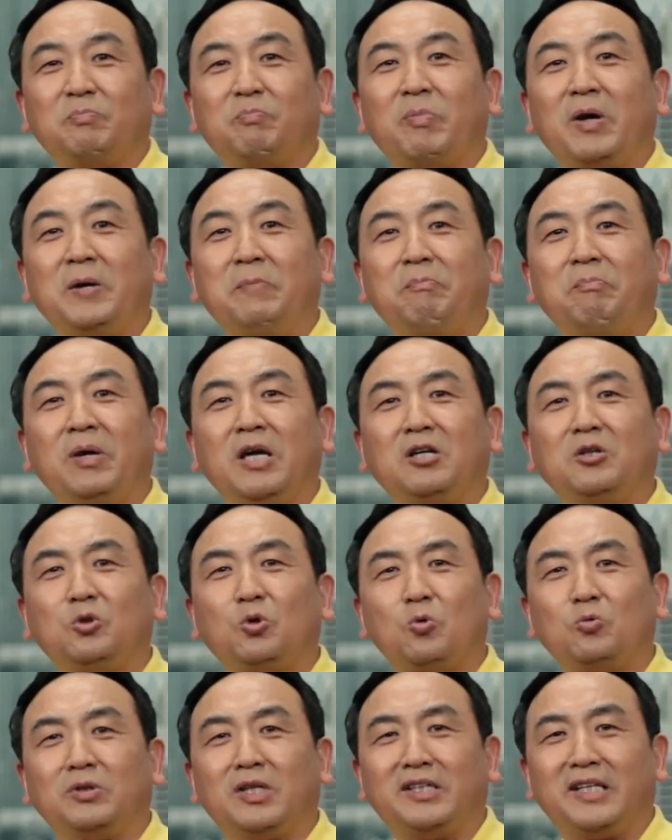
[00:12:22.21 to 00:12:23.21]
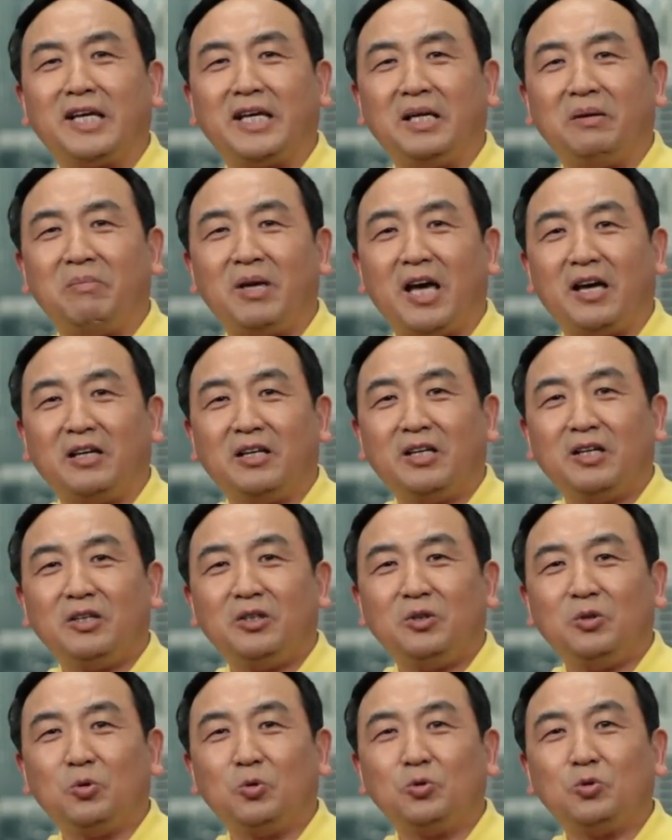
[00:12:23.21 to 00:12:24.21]
被冰冻的那一面
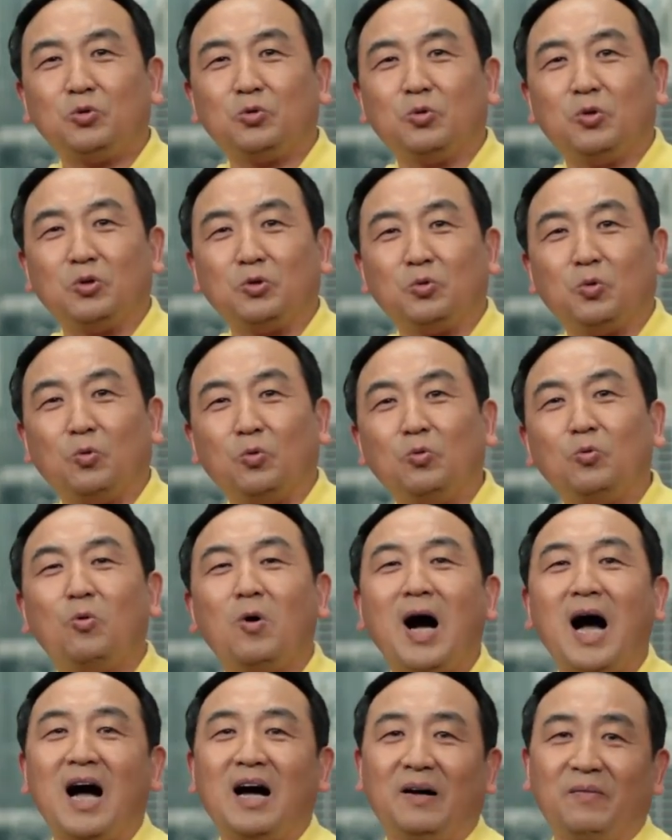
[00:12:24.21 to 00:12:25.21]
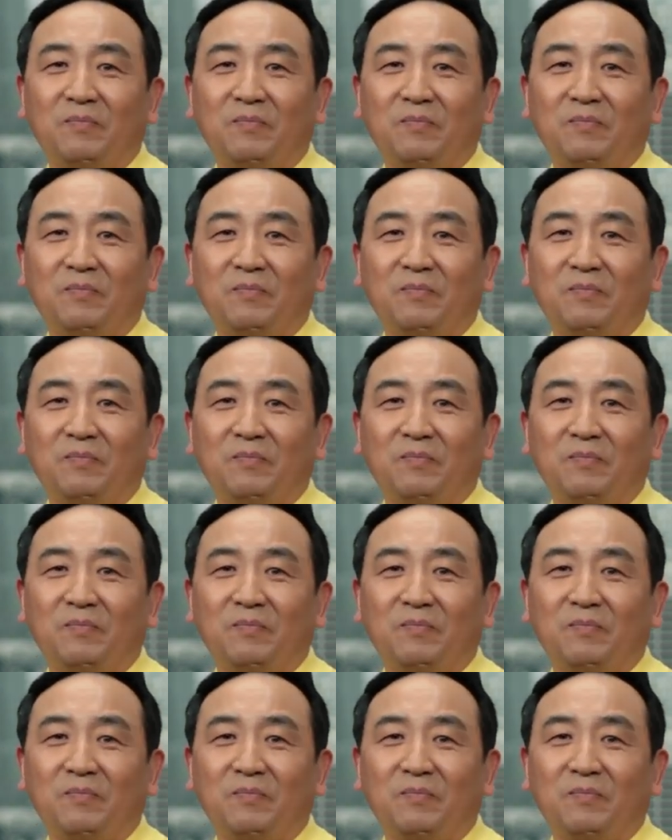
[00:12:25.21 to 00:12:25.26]
有所融化，